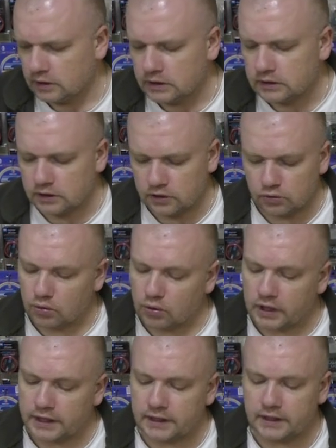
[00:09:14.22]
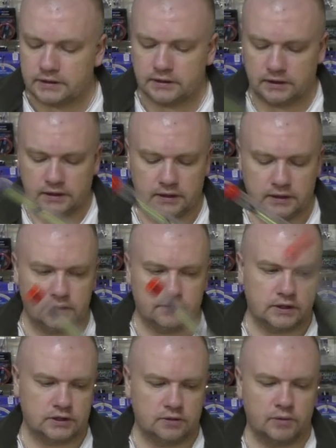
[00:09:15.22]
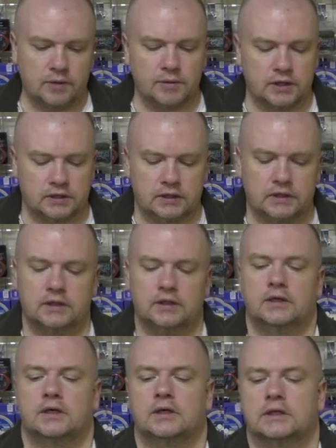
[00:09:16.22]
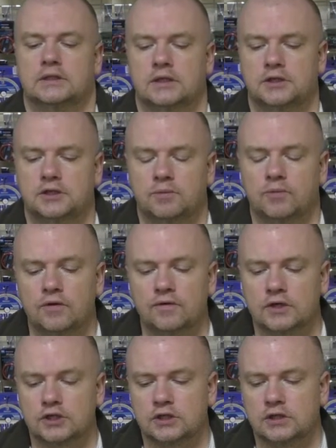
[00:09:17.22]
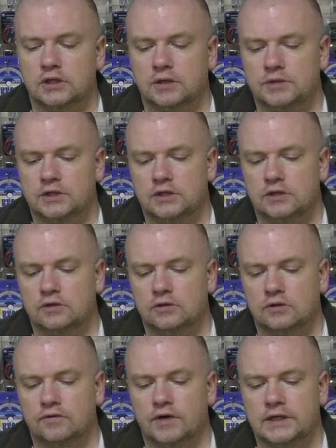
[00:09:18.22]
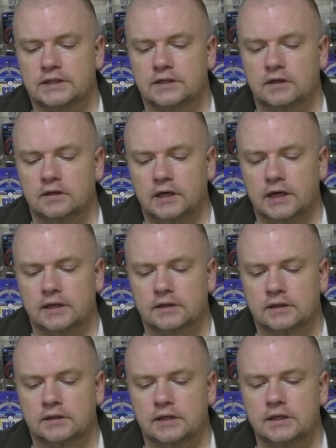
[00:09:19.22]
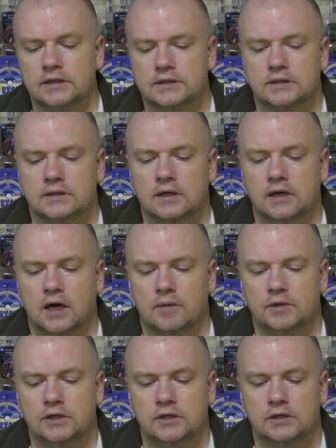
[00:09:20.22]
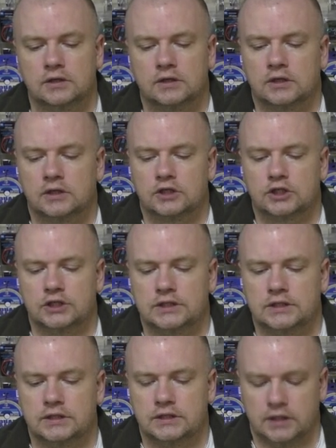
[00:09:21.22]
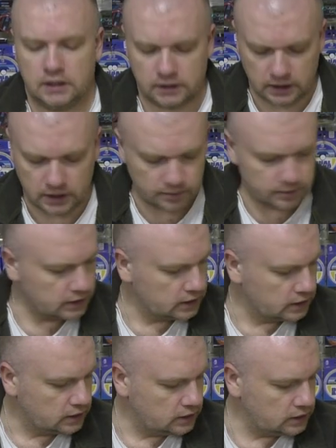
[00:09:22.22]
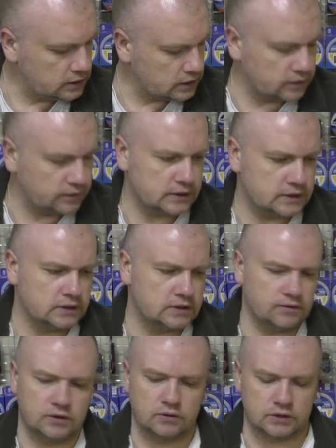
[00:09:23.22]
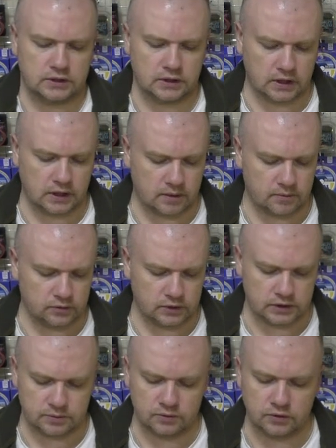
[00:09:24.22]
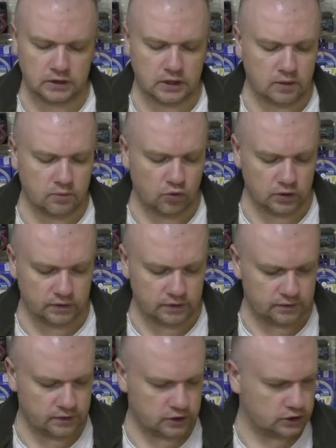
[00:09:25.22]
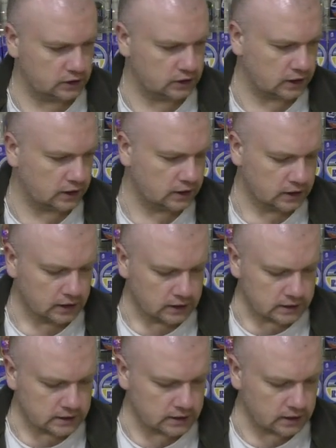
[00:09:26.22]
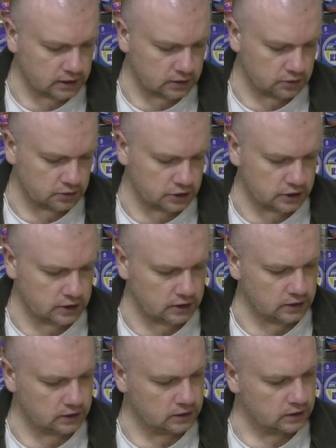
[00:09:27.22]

длину рукояти. Это важный момент. Э, значит, по вершинкам здесь идет два стекла, это 30 грамм и 60 грамм. И, соответственно, 90 грамм у нас будет карбоновая вершинка. Следующий